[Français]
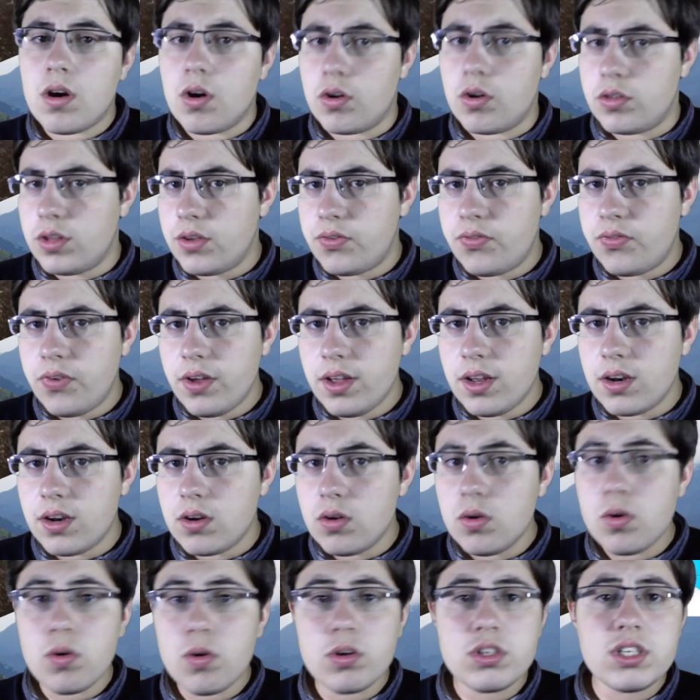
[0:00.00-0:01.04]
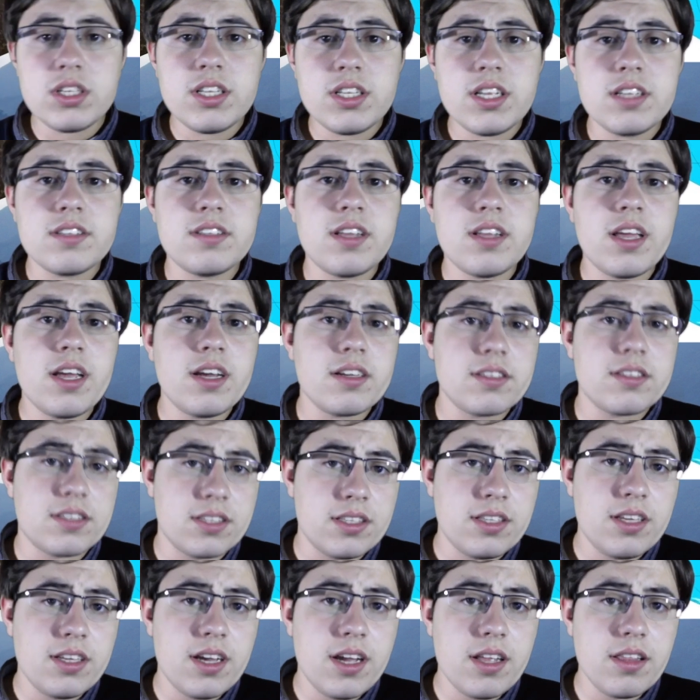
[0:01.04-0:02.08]
En effet, l'orogenèse
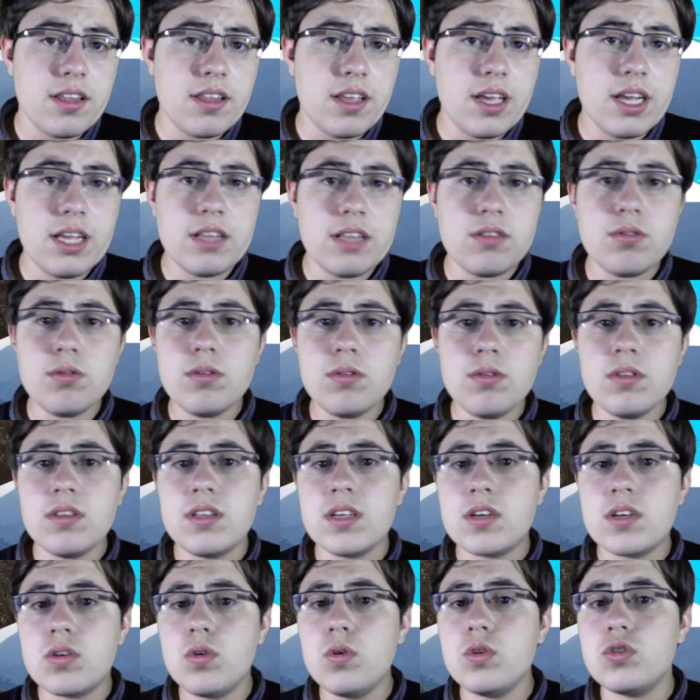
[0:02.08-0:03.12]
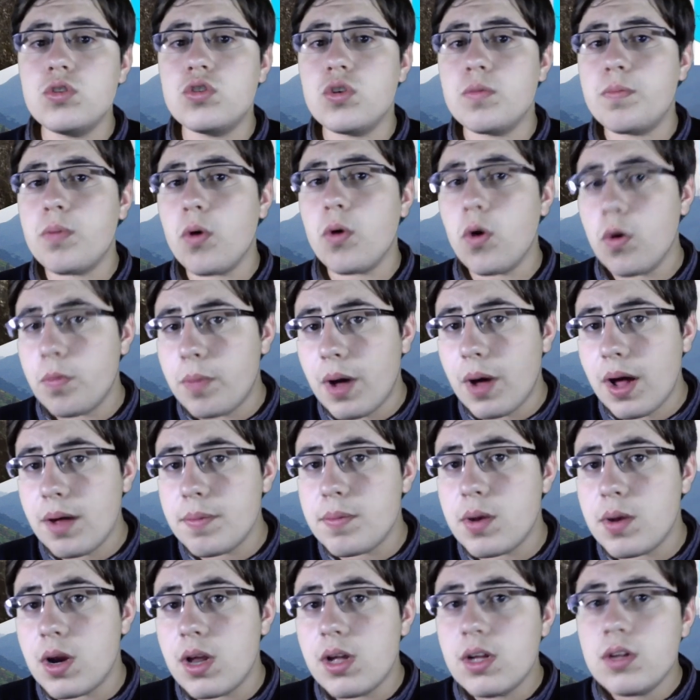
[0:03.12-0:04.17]
hercynienne est une des causes
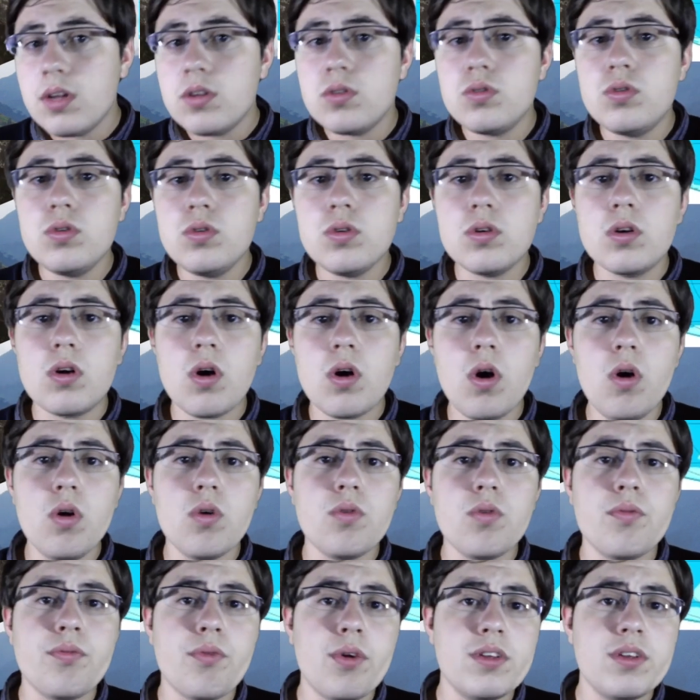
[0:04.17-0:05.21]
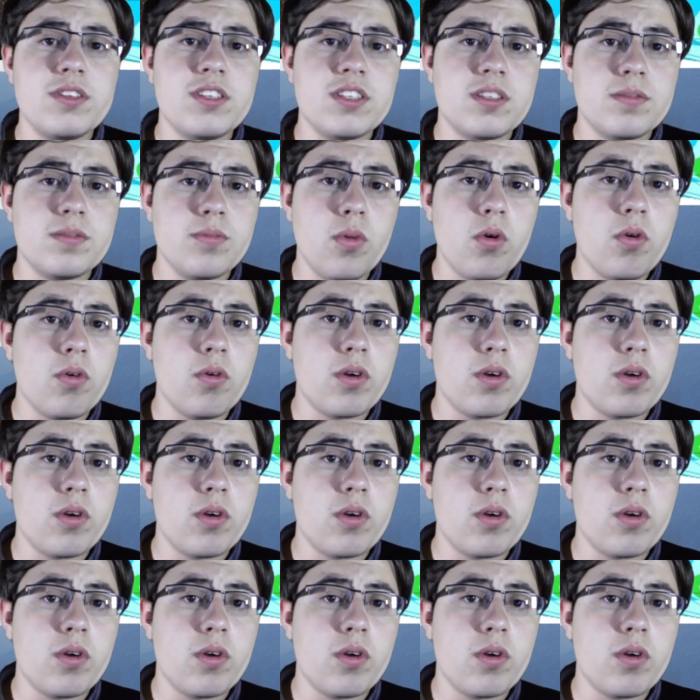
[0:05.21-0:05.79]
probables du grand refroidissement